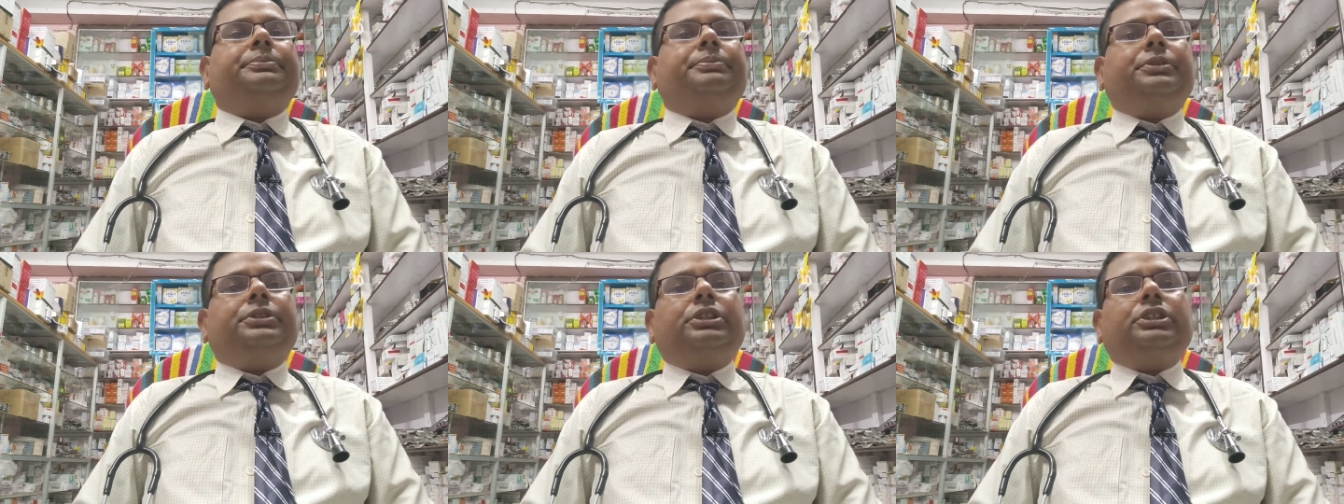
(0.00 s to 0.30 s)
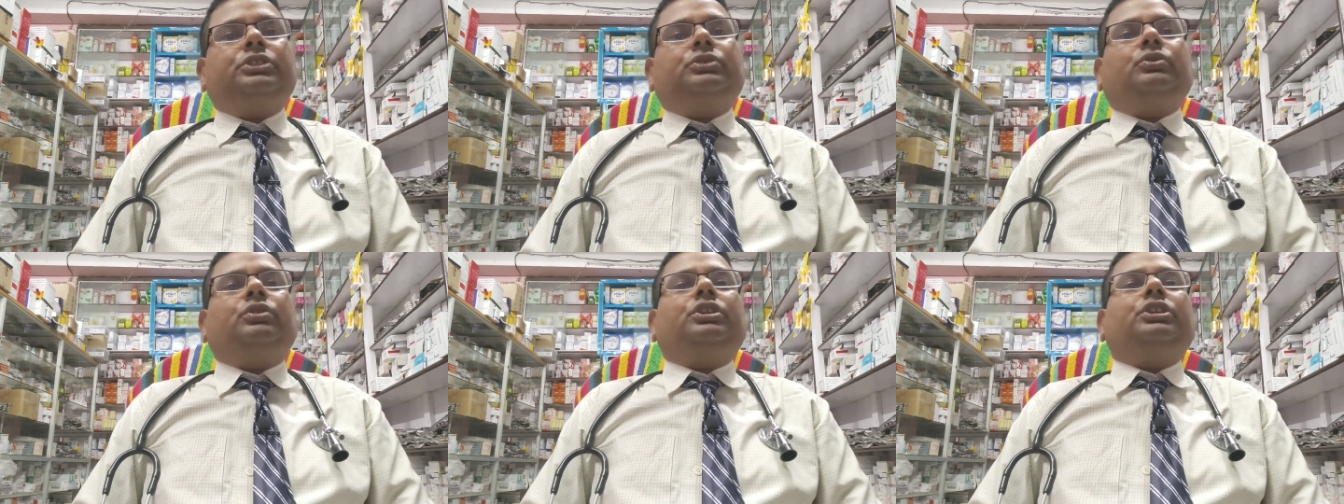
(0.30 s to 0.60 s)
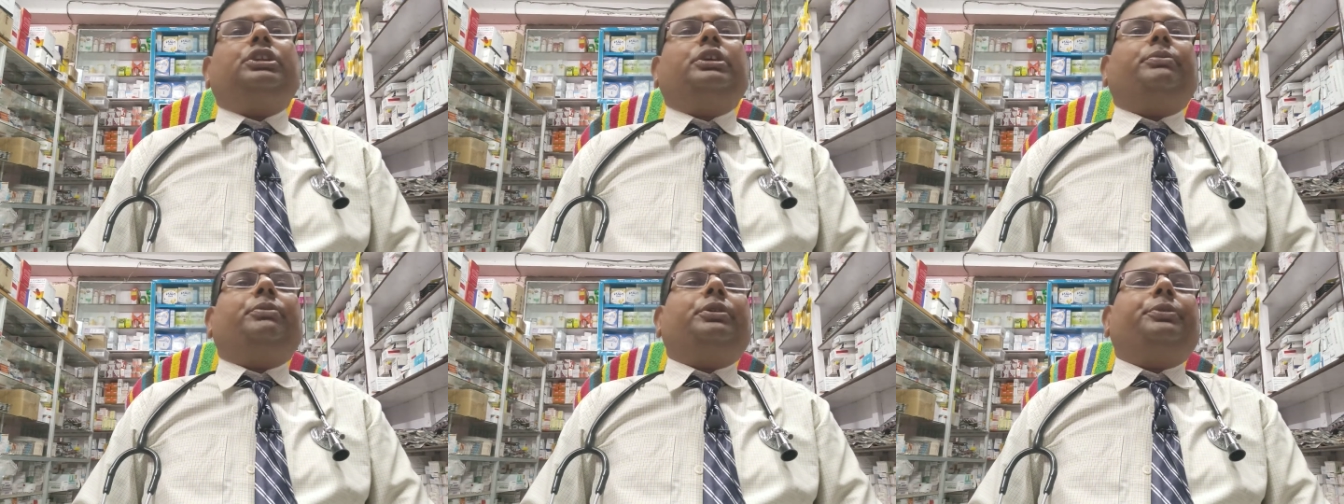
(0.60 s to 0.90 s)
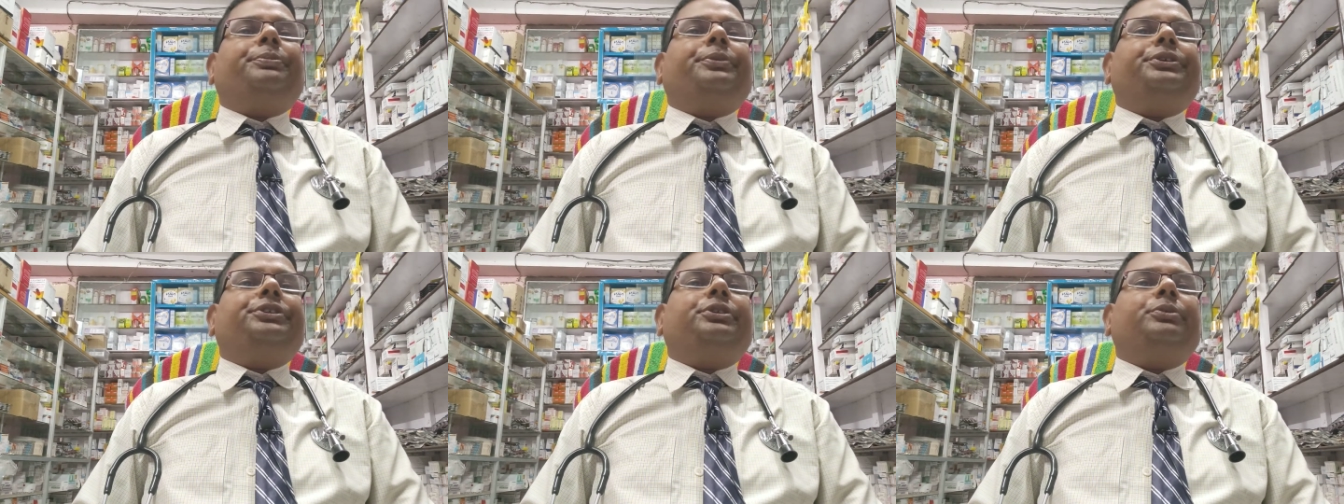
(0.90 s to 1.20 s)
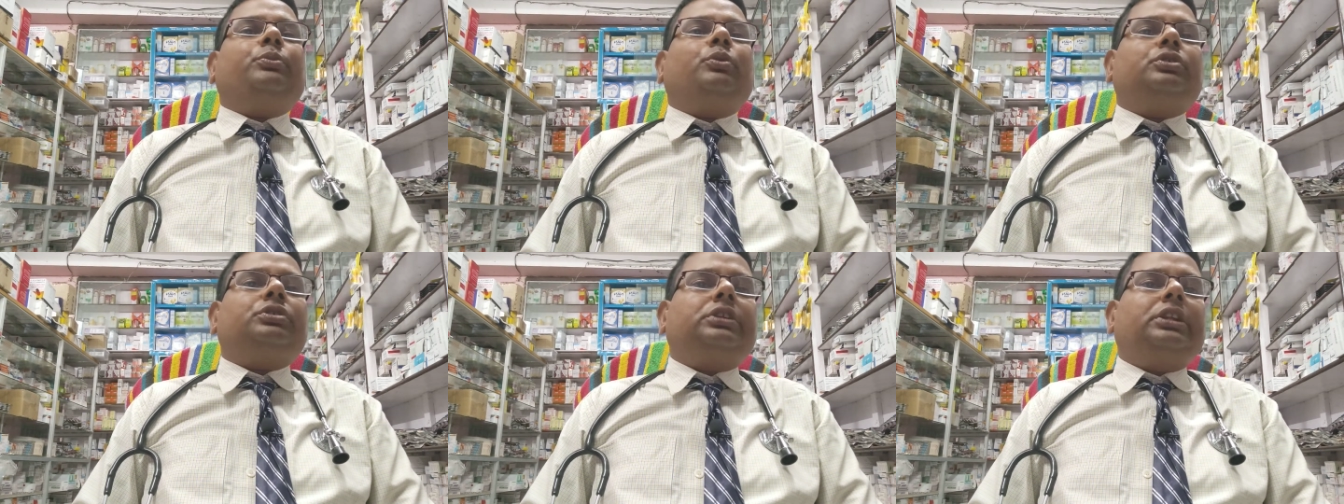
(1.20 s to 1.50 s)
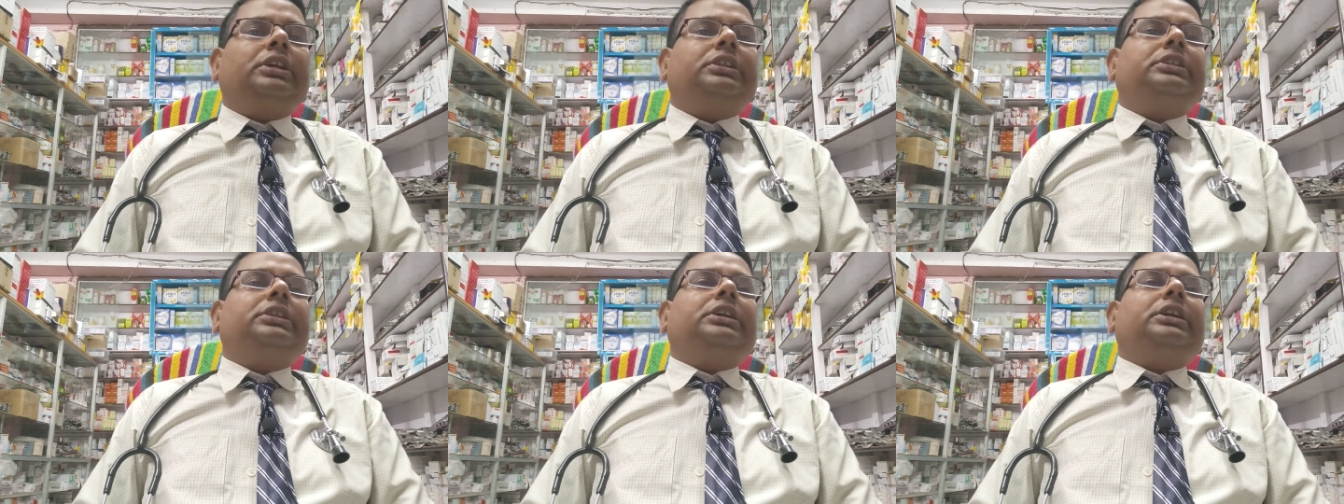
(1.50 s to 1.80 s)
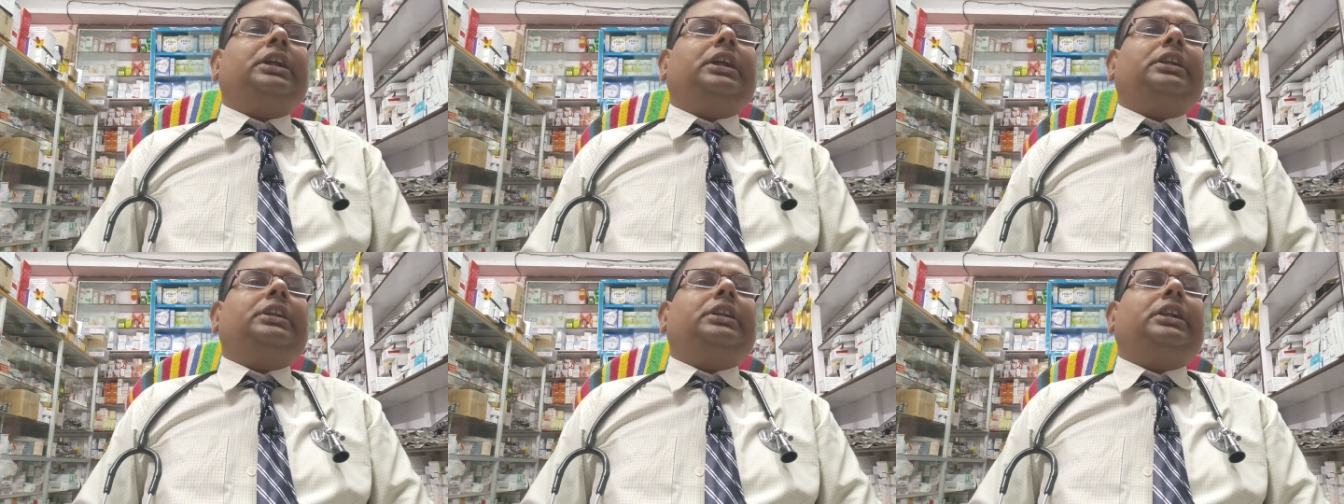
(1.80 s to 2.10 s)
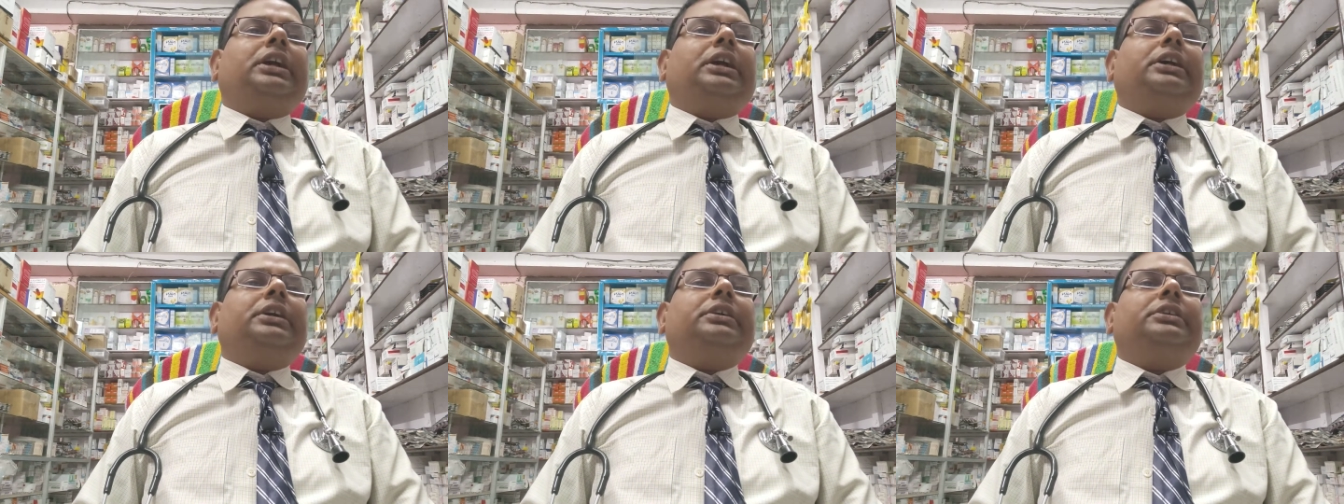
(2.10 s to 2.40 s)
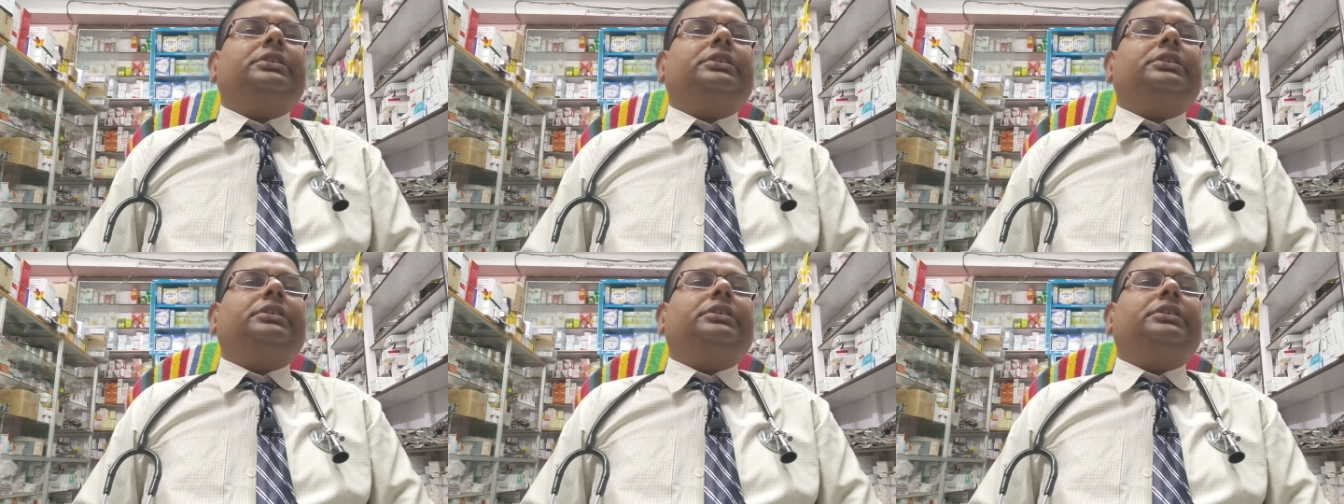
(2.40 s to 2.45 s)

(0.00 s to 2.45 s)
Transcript: বিশেষ করে যেমন বেশি মশলা দিয়ে রান্না